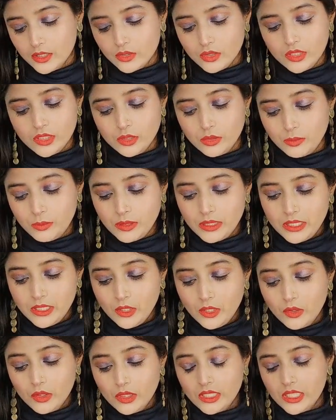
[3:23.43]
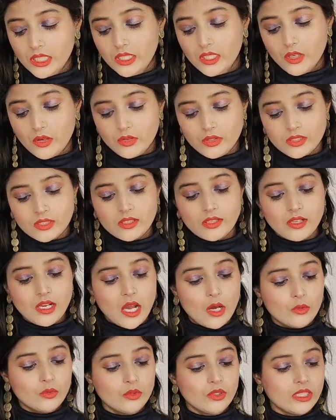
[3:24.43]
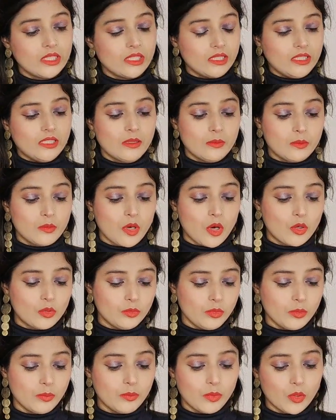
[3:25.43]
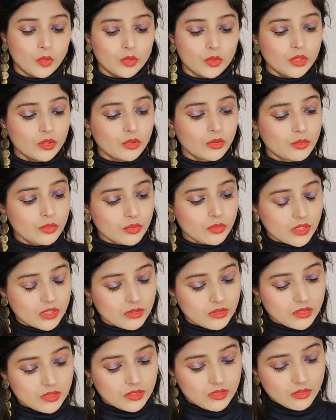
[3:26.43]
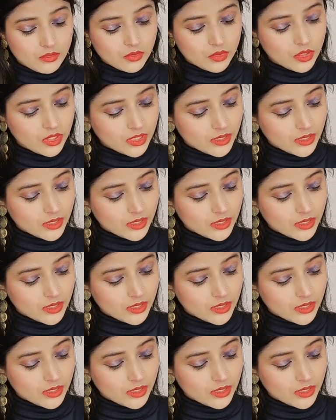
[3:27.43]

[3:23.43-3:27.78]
तो ये दुपट्टा हो गया नाउ इसका गाउन देखिए अब गाउन भी बहुत ही खूबसूरत रिसीव हुई